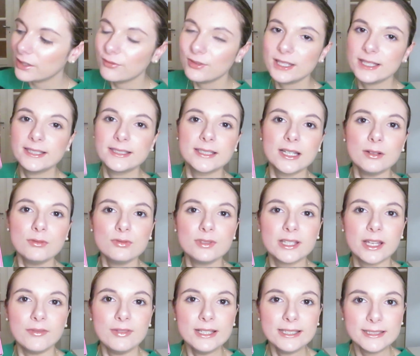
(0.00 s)
avait ça vous
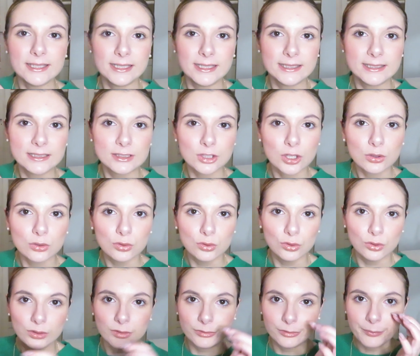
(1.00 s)
savez c'est les sortes
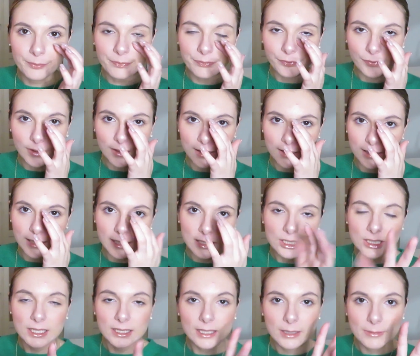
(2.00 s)
de hum,
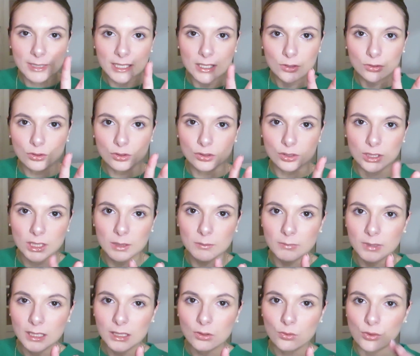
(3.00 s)
lingettes démaquillantes entre
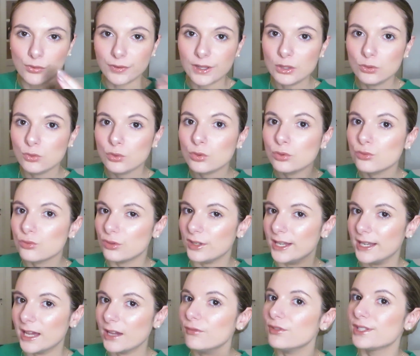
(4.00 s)
guillemets. En fait du coup tu
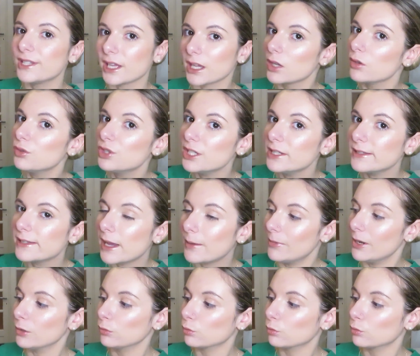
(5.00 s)
les laves c'est réutilisable.